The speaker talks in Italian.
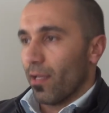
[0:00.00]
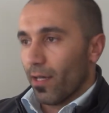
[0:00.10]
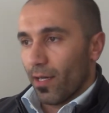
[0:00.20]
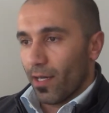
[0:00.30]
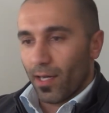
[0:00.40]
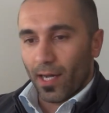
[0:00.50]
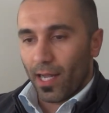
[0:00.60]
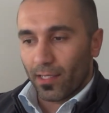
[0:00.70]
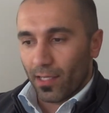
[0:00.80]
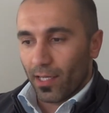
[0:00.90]

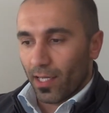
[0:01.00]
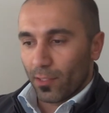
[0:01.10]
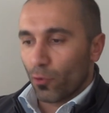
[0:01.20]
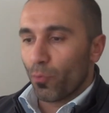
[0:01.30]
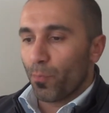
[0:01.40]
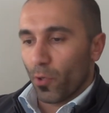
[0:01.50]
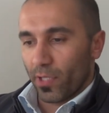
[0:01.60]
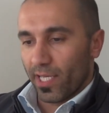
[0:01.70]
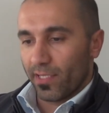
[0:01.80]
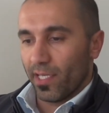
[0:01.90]
al, al gruppo,
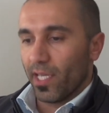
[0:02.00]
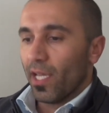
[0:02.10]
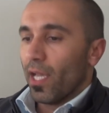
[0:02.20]
chiesi